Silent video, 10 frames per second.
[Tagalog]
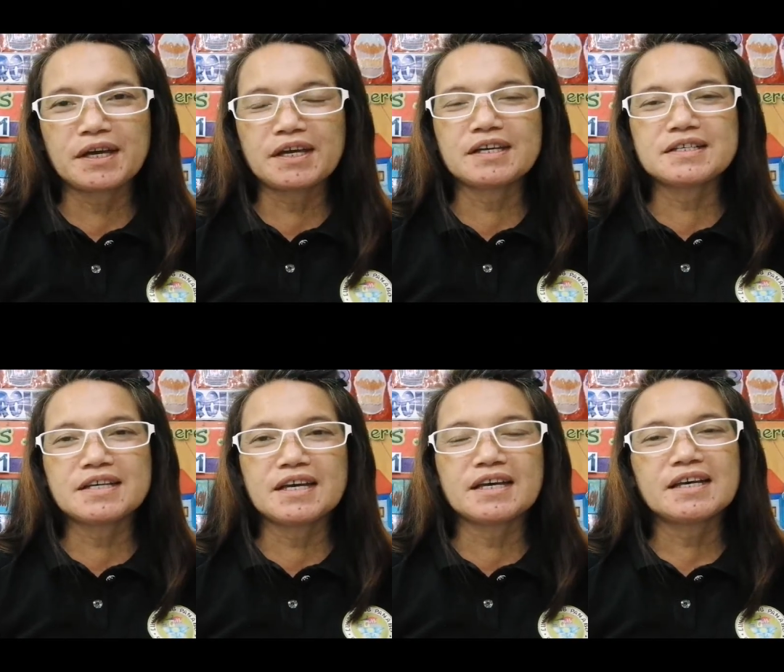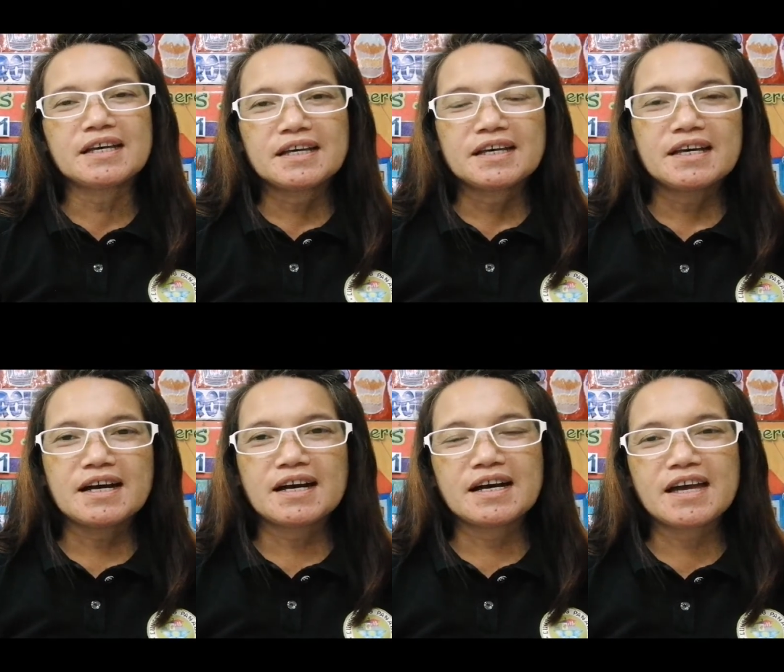a
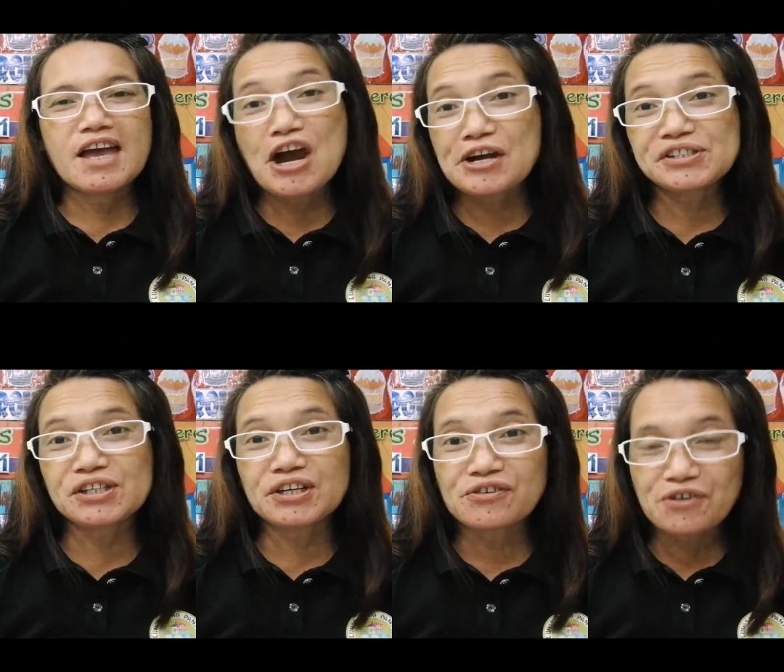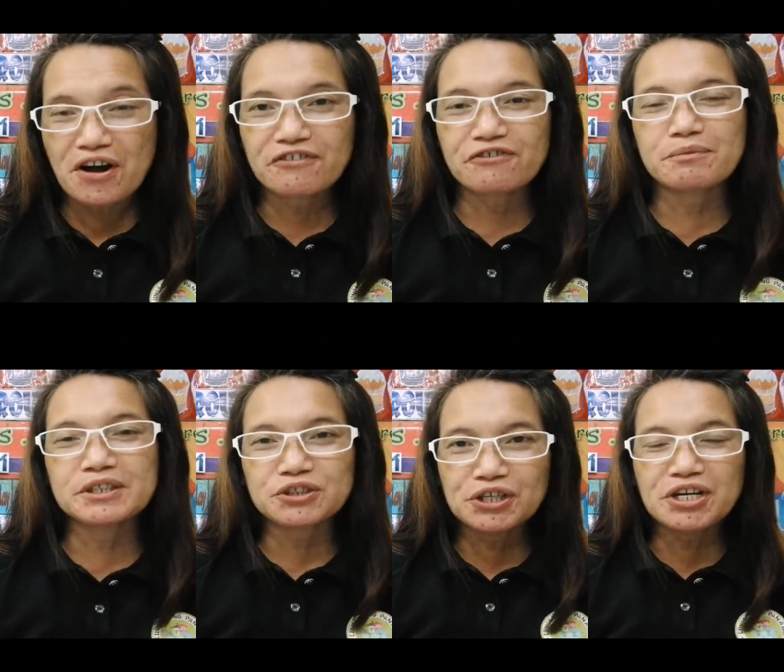arts and craft
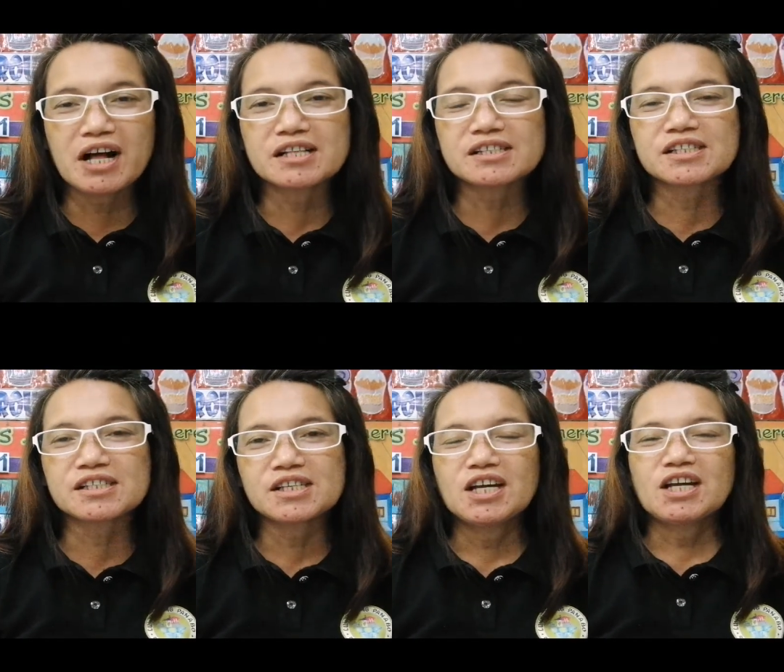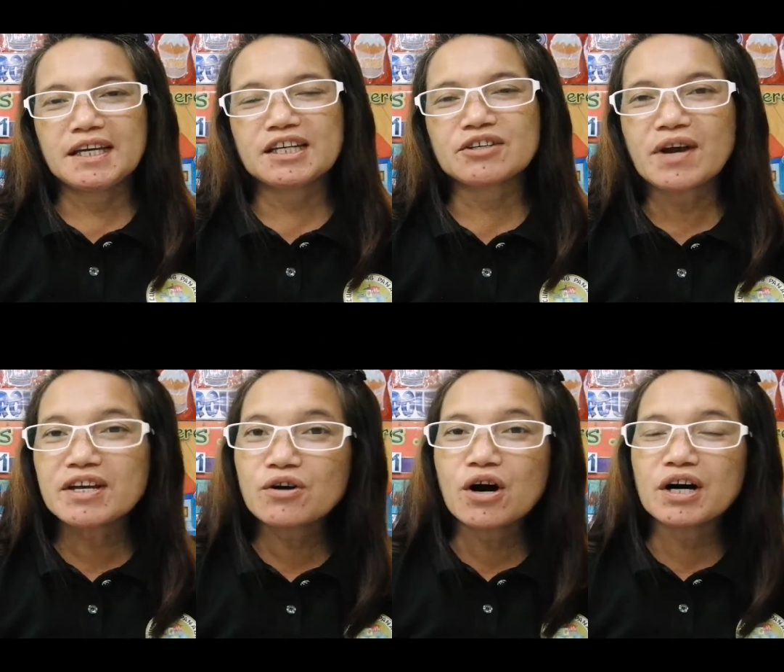materials, a
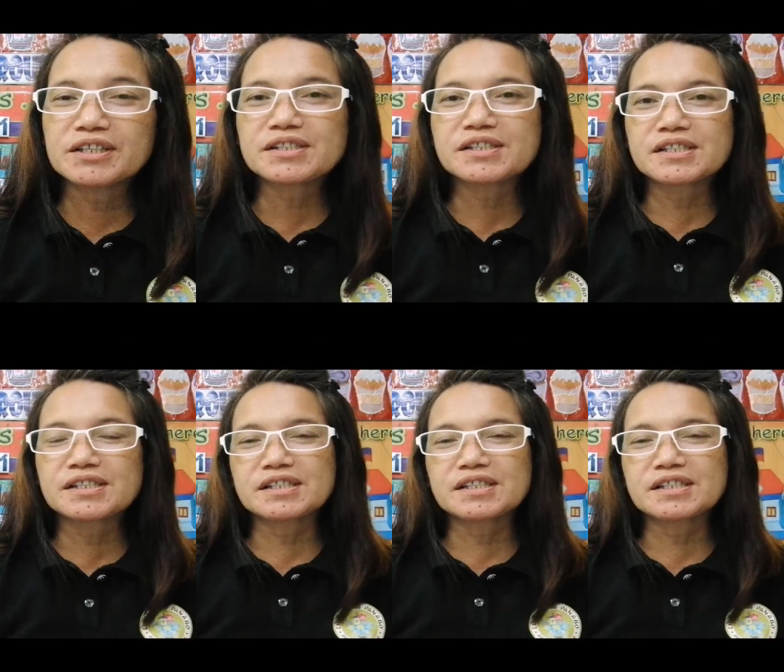crayons,